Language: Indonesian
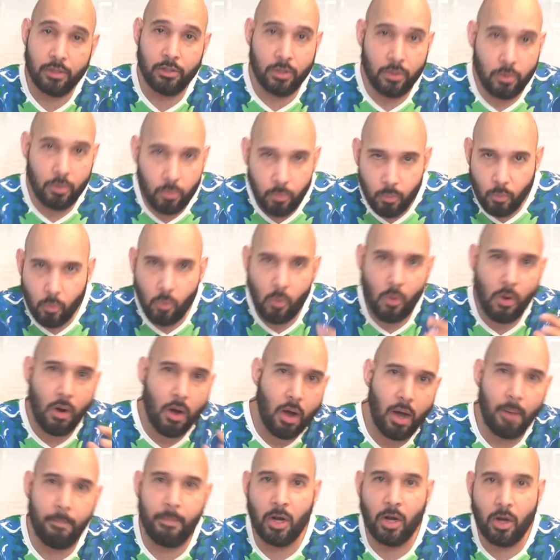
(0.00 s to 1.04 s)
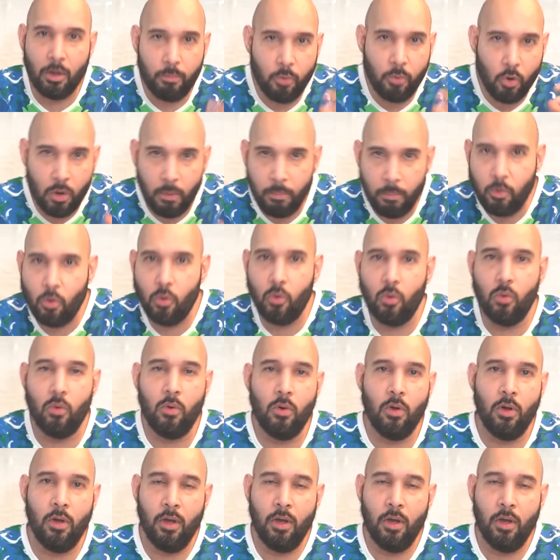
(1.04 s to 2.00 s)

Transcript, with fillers: Jadi wah menggebu-gebu.